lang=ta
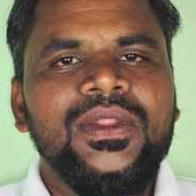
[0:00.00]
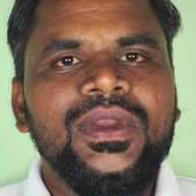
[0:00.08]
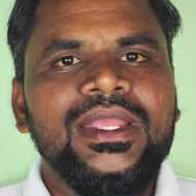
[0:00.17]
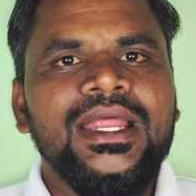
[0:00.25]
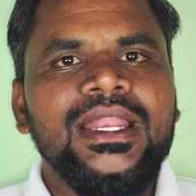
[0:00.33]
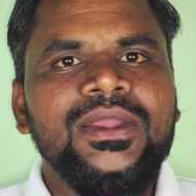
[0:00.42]

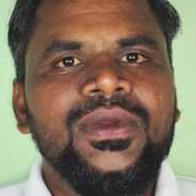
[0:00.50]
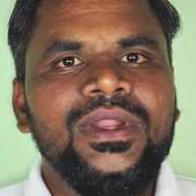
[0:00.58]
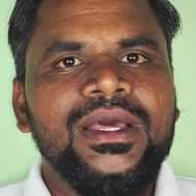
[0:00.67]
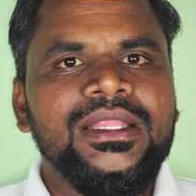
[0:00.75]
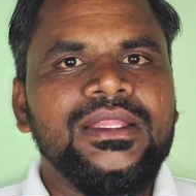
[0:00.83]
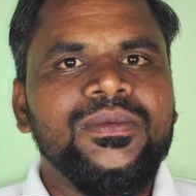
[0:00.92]
அதனோட
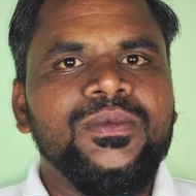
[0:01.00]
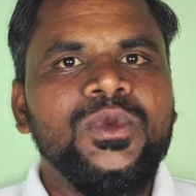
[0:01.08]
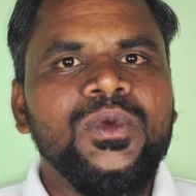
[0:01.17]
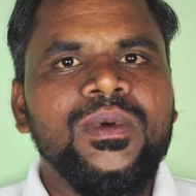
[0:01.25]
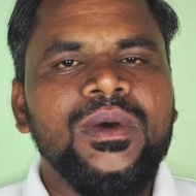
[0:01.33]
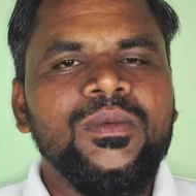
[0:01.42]
இலையோட அந்த
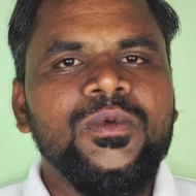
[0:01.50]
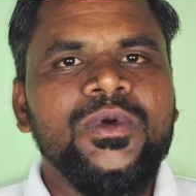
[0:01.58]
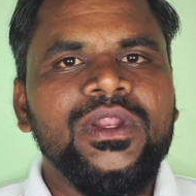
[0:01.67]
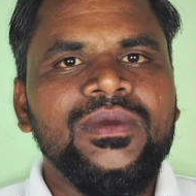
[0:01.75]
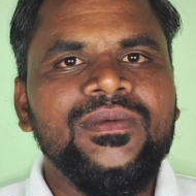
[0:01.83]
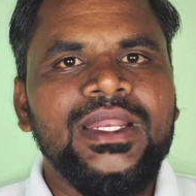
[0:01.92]
உருவம்
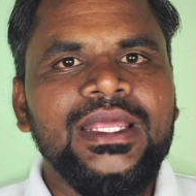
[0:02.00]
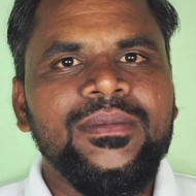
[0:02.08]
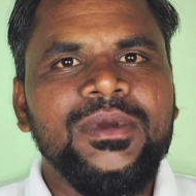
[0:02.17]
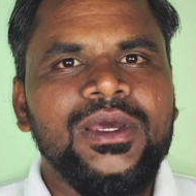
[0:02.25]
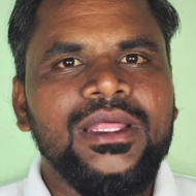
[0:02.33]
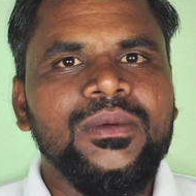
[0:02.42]
ஒரு
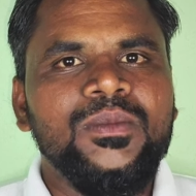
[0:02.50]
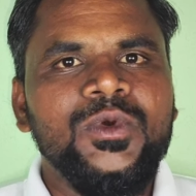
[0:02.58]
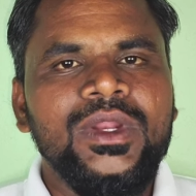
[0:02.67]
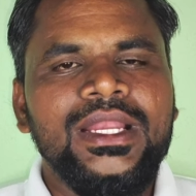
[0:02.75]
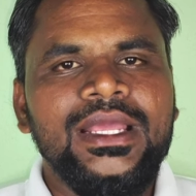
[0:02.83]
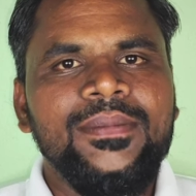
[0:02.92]
விலையும் மட்டும் அந்த
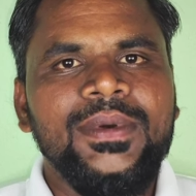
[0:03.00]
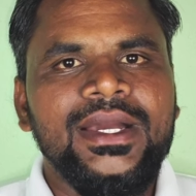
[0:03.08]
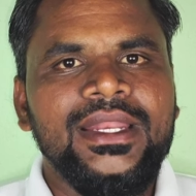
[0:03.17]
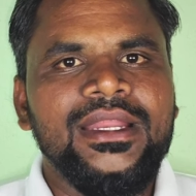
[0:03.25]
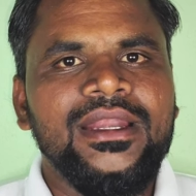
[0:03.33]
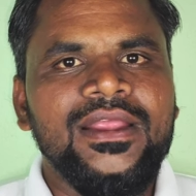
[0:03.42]
மூணு இலையை
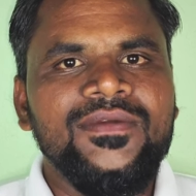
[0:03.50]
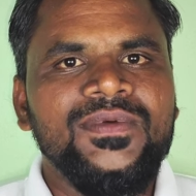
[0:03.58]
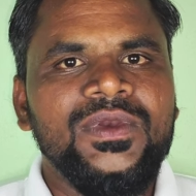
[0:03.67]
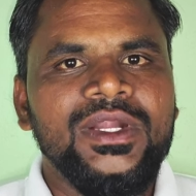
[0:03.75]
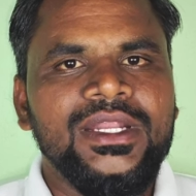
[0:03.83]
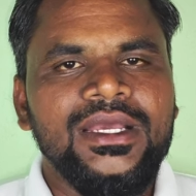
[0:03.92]
பார்க்குறீங்க
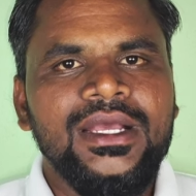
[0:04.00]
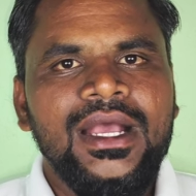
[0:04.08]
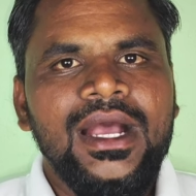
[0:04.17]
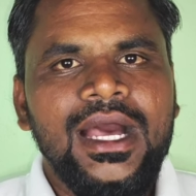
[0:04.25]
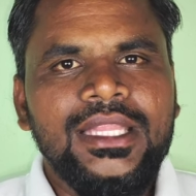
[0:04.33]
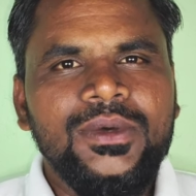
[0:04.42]
ட்ரைஃபோலேட்டு
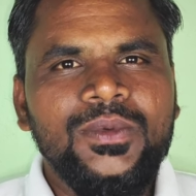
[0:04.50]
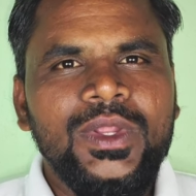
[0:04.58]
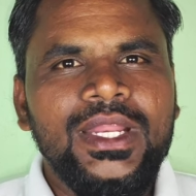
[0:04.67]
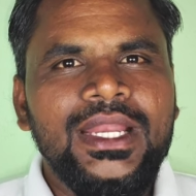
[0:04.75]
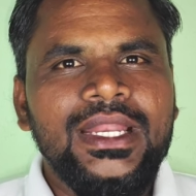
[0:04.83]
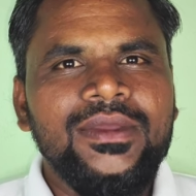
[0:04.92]
அந்த
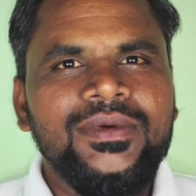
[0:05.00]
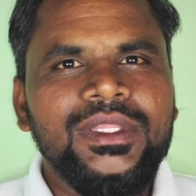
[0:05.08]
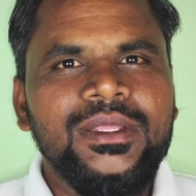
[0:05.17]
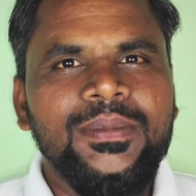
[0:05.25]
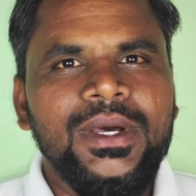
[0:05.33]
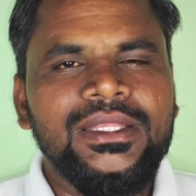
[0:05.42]
ஒரு இலையும்
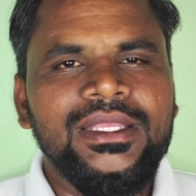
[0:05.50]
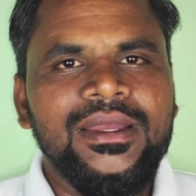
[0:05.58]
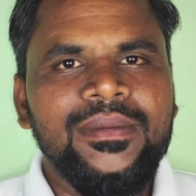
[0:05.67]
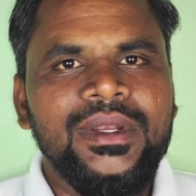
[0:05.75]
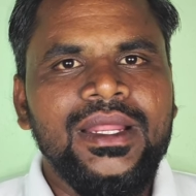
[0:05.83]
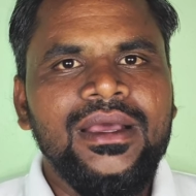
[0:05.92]
வந்து
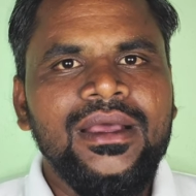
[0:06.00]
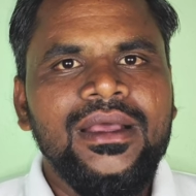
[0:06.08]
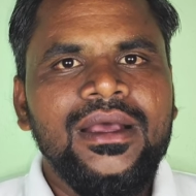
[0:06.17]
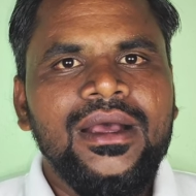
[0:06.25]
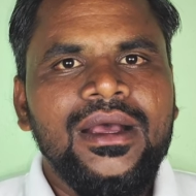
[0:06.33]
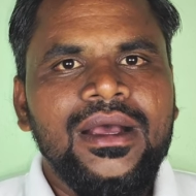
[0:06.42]
பார்த்தீங்க அப்படின்னா
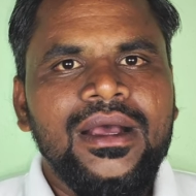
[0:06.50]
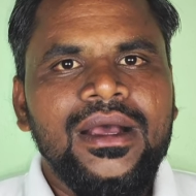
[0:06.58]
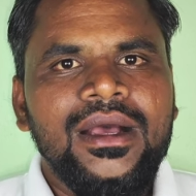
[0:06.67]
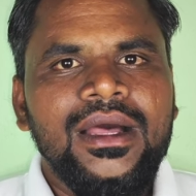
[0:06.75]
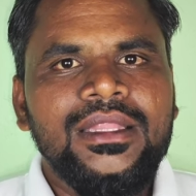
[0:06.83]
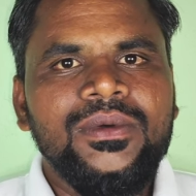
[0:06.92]

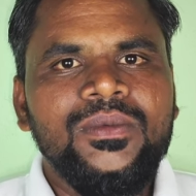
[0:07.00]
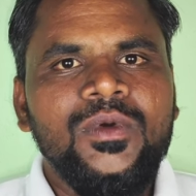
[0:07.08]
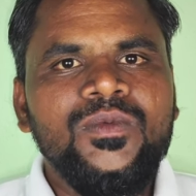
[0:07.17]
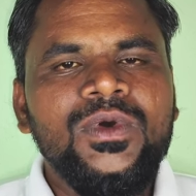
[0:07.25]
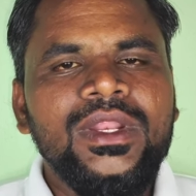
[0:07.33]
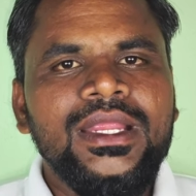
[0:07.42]
அந்த
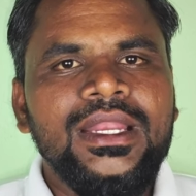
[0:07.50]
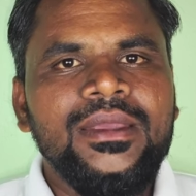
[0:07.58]
ஒவ்வொரு